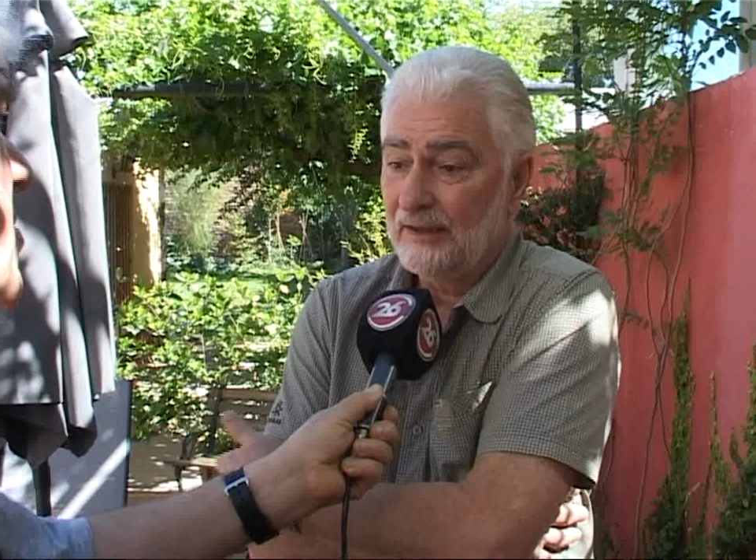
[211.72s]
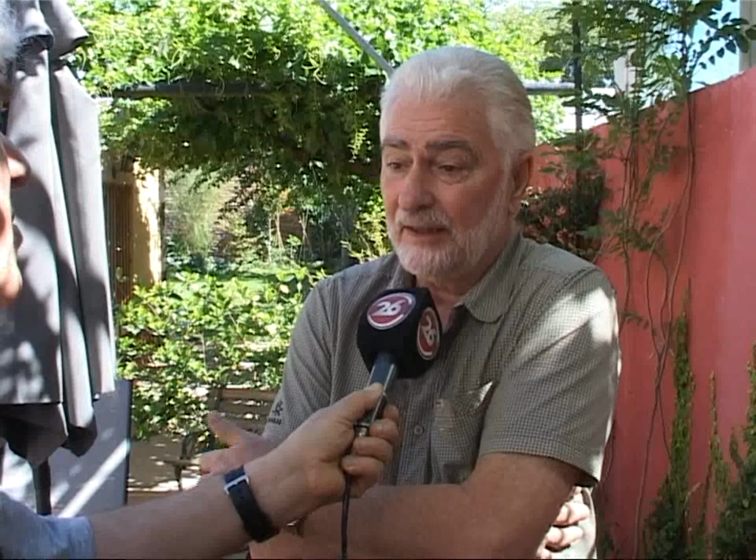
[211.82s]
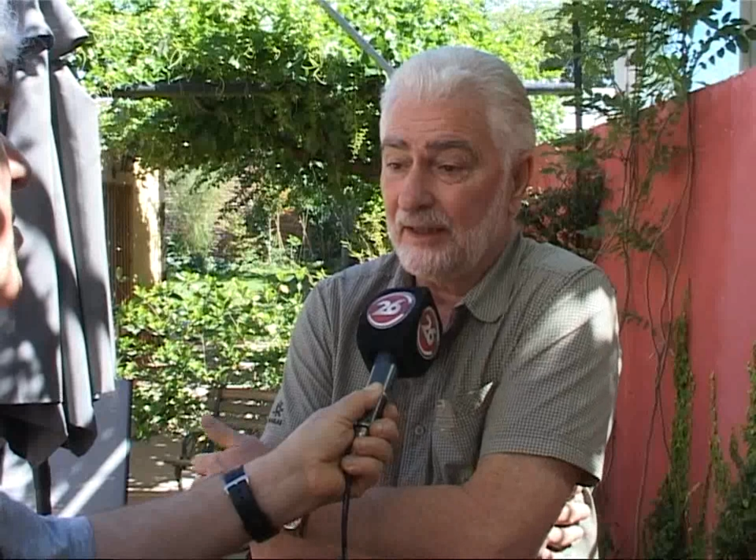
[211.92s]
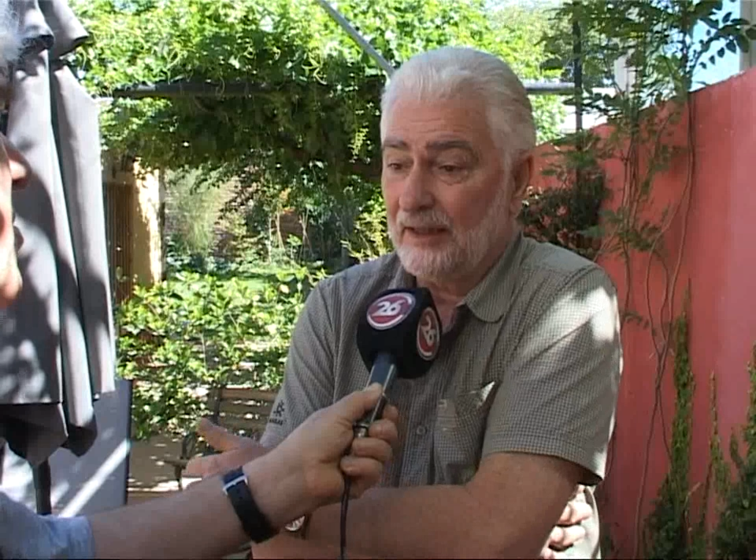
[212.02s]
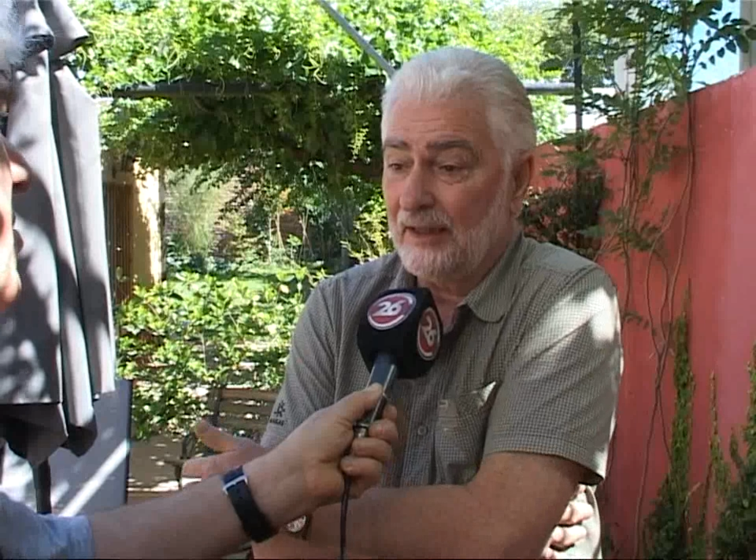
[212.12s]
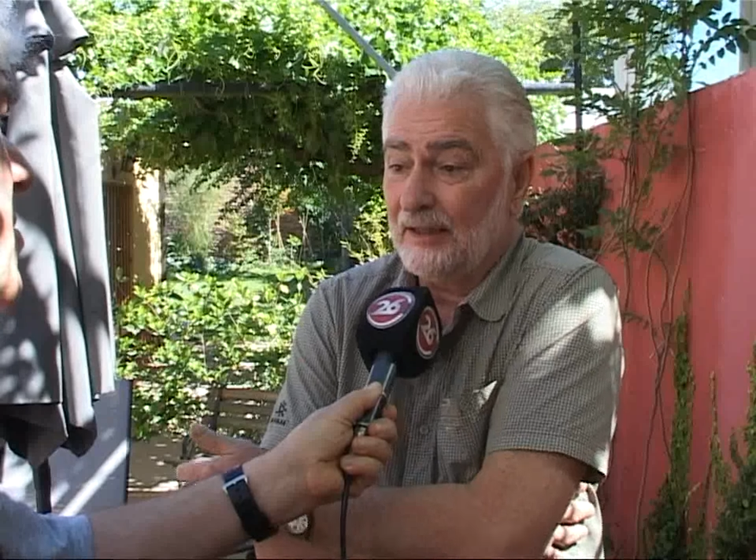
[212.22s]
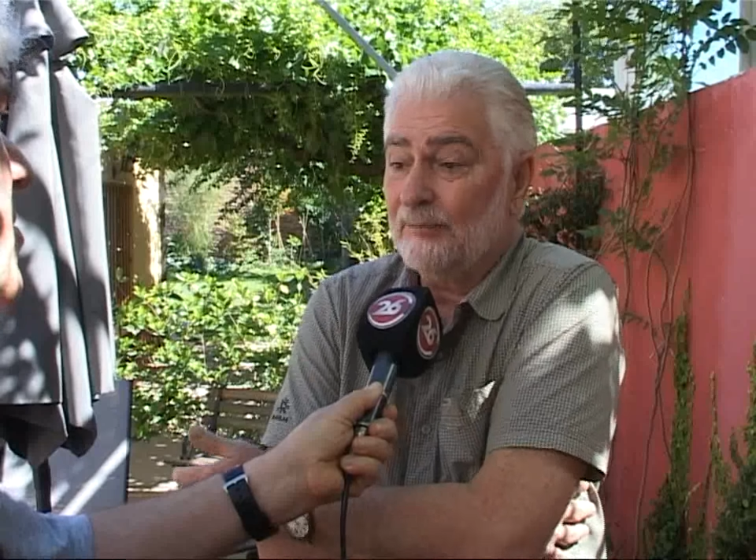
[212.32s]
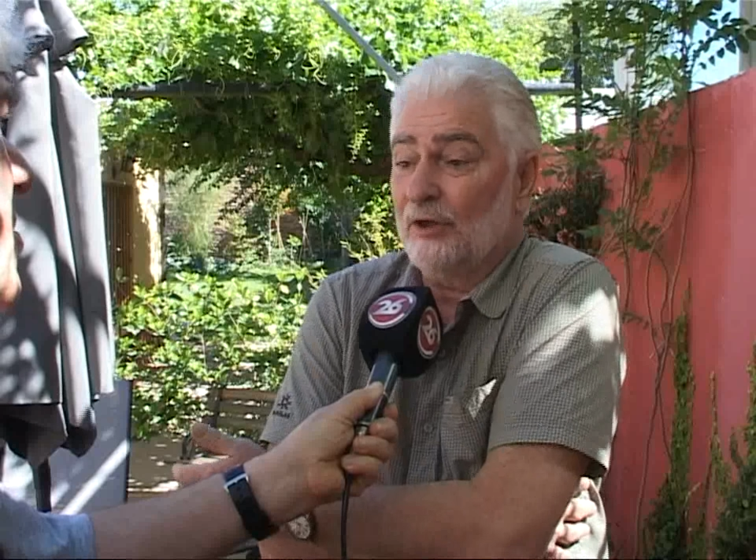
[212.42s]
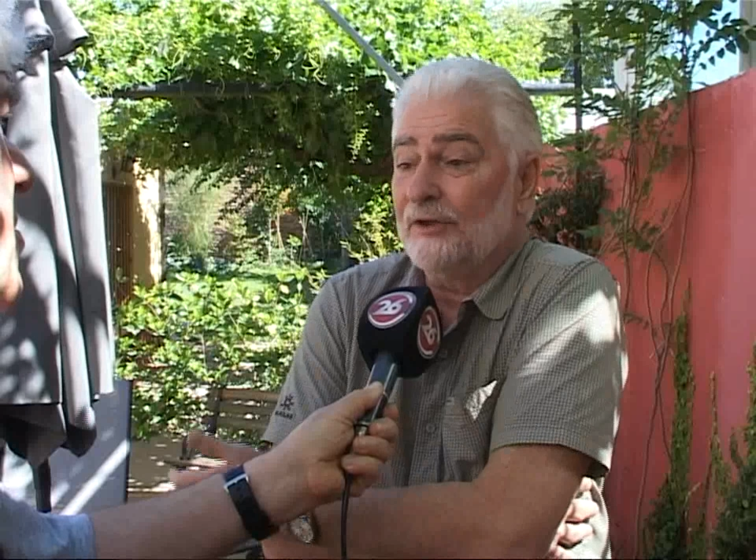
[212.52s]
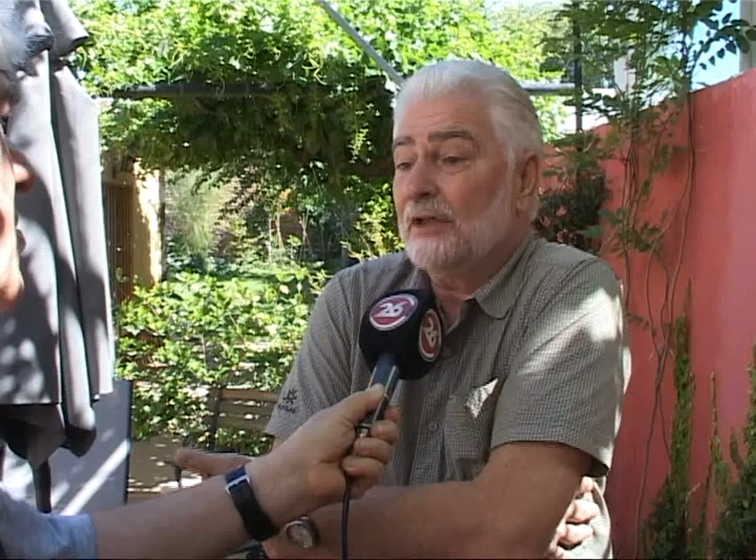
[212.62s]
Eh,
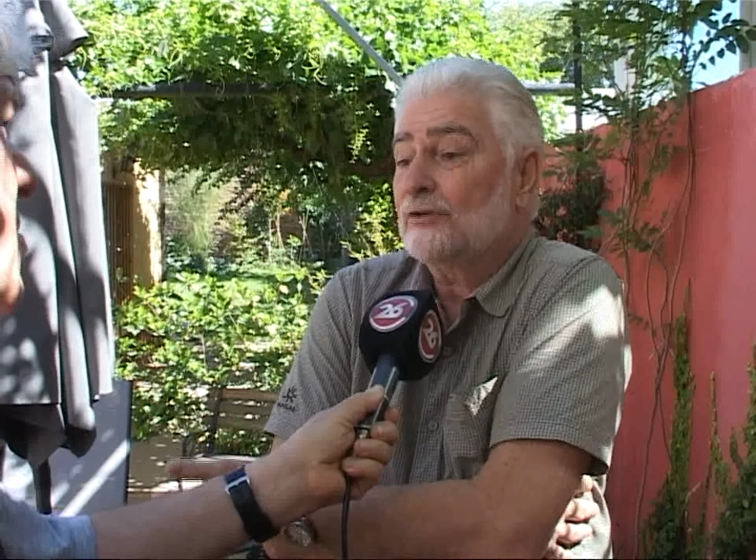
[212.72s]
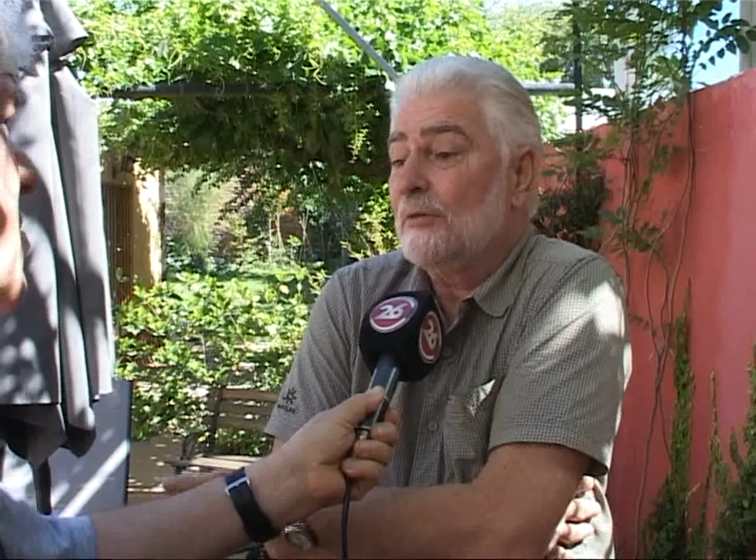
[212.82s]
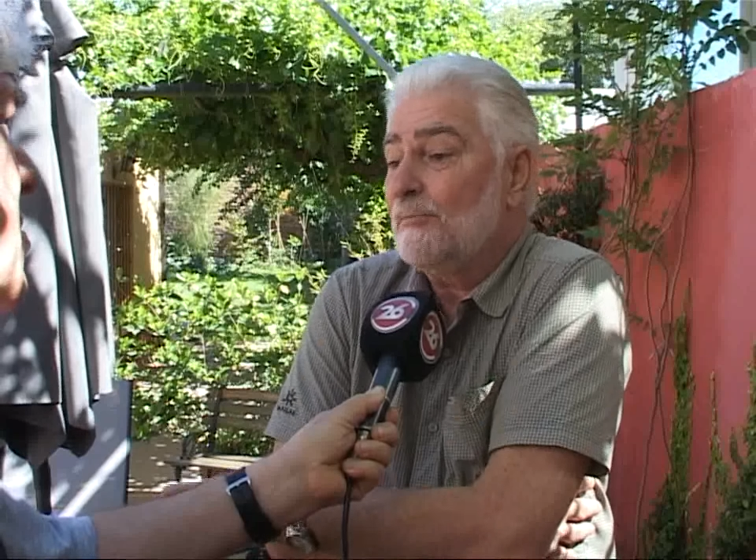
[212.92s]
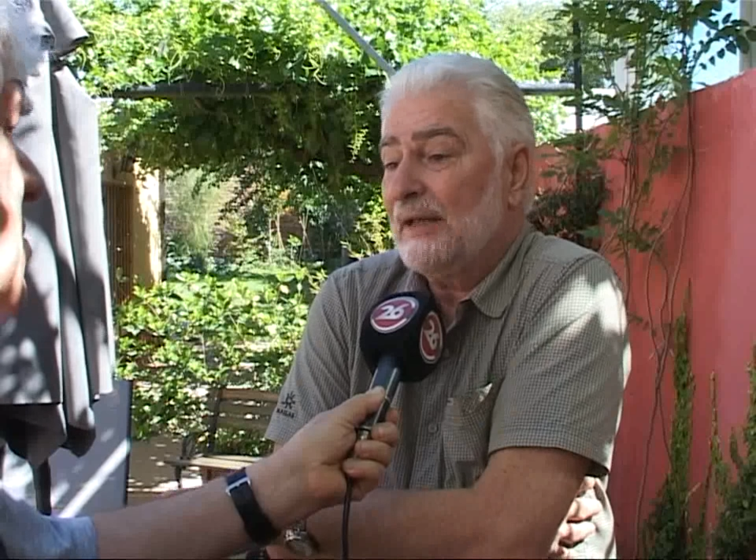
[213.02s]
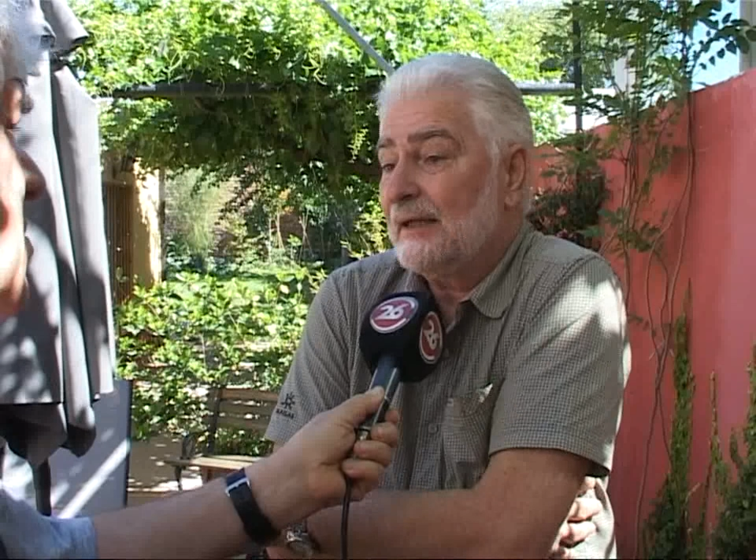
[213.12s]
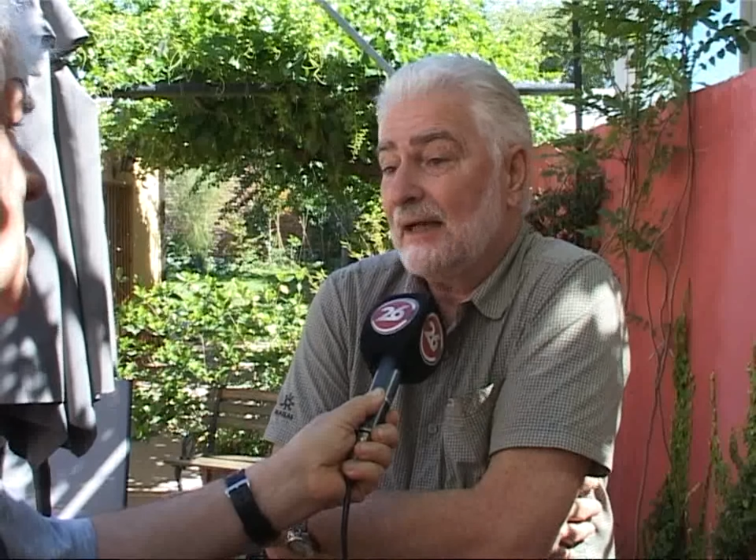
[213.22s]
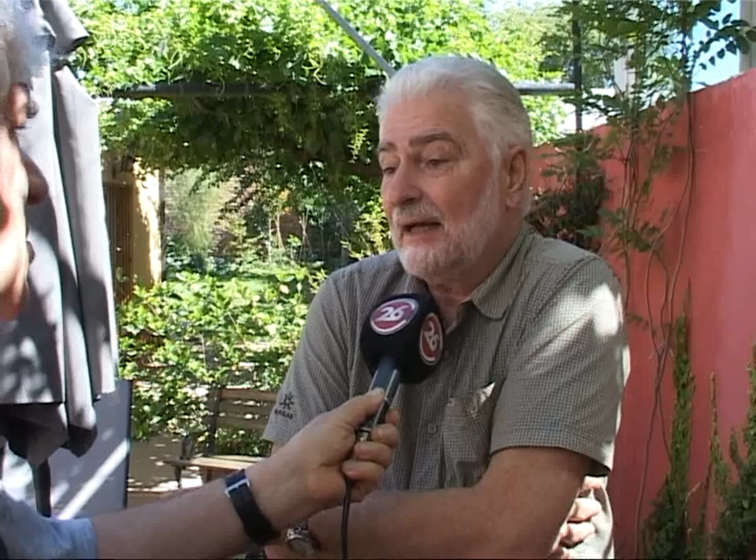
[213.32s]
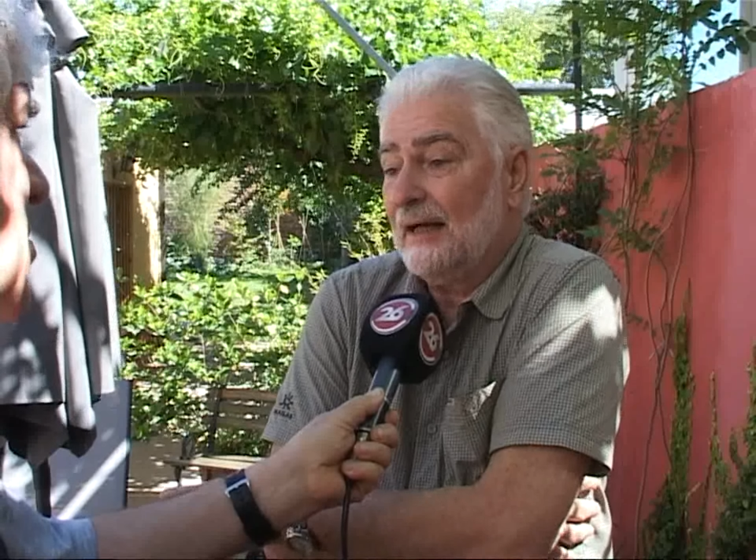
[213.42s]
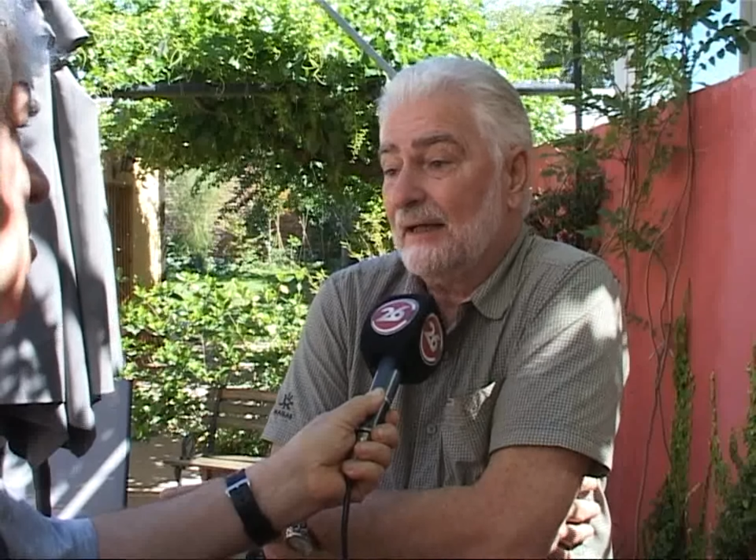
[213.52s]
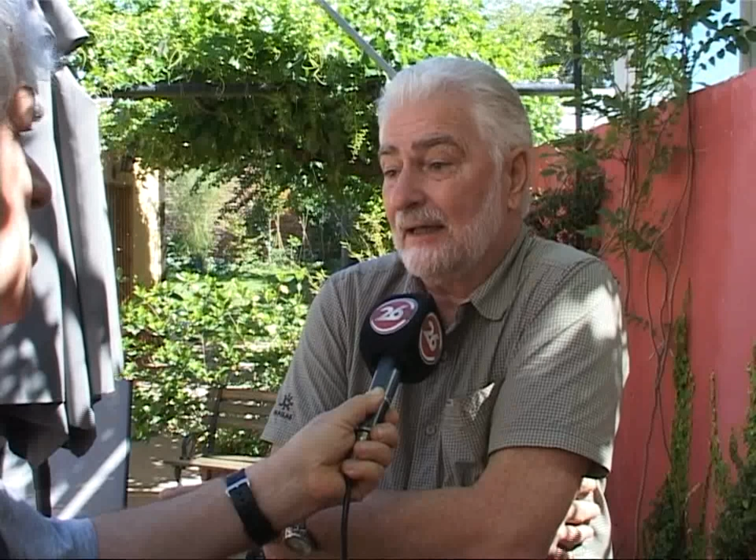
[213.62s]
y bueno, y esto
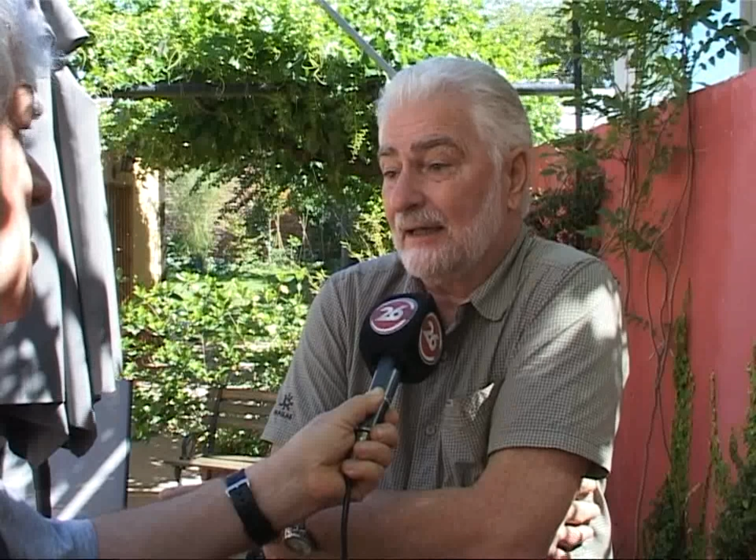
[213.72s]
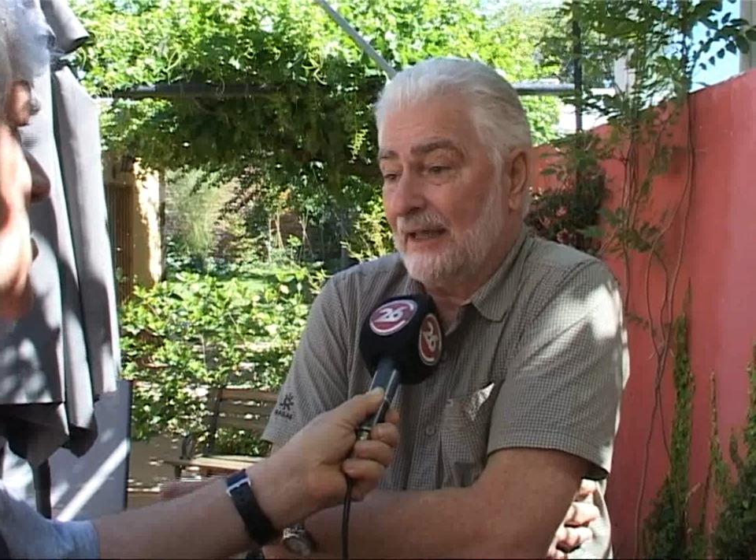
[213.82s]
implica eh,